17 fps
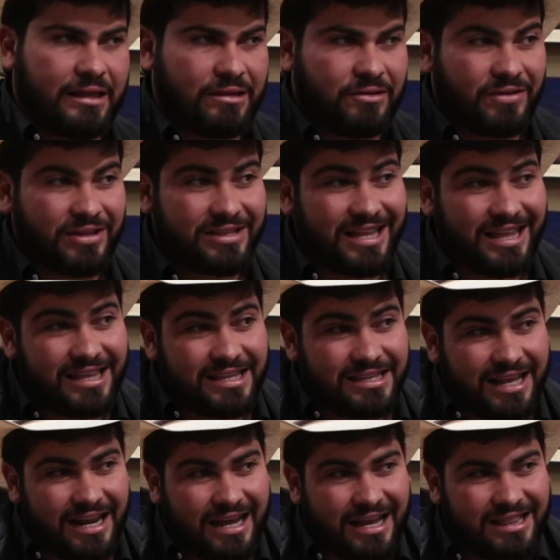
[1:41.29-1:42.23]
yo hasta
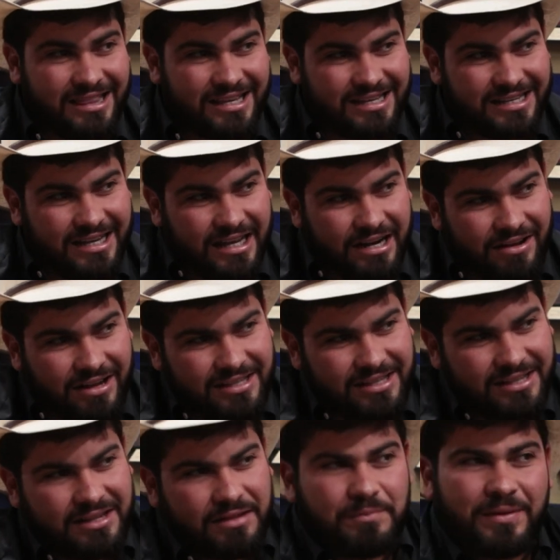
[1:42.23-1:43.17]
decía a la gente que se grababa así,
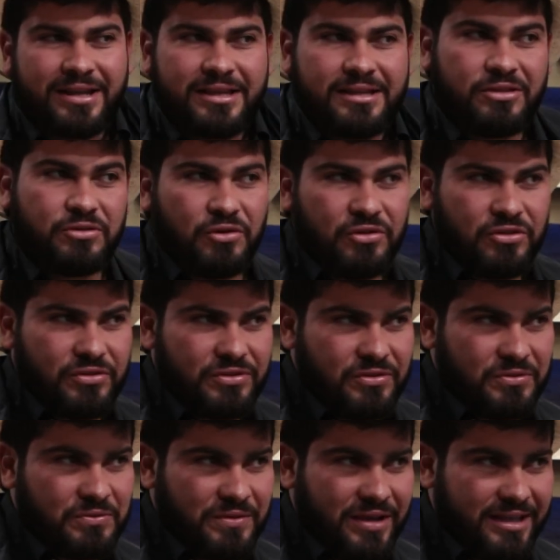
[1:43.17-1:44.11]
se parecen tontos
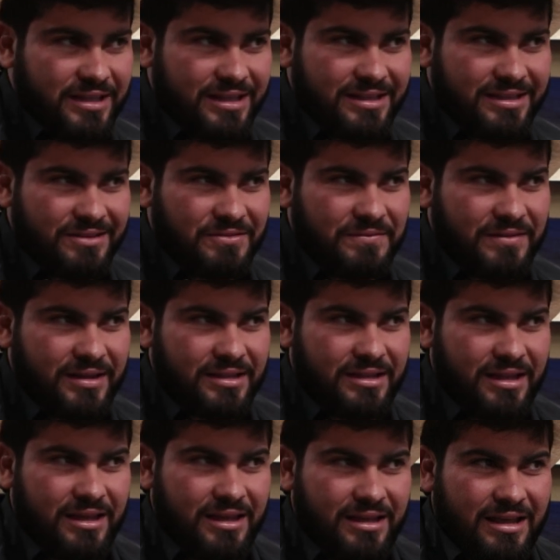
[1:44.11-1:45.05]
estos güeyes, así nomás,
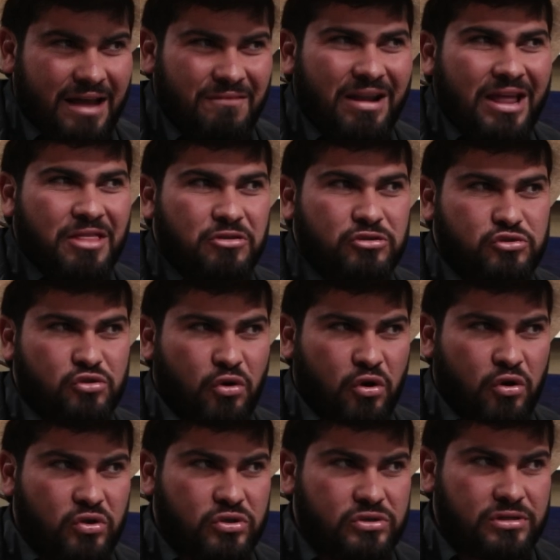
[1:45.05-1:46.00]
hablando
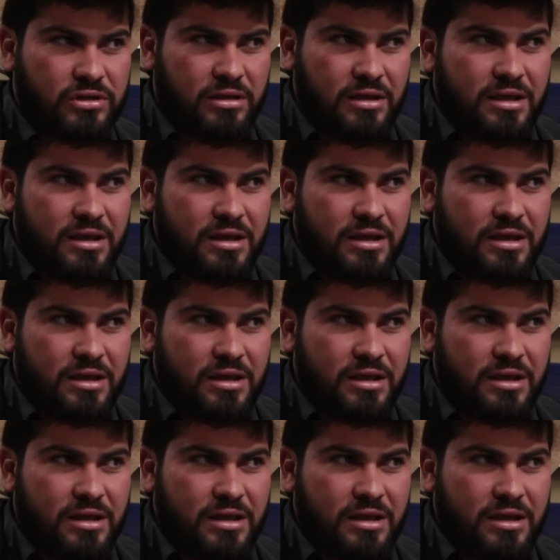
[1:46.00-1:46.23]
solos.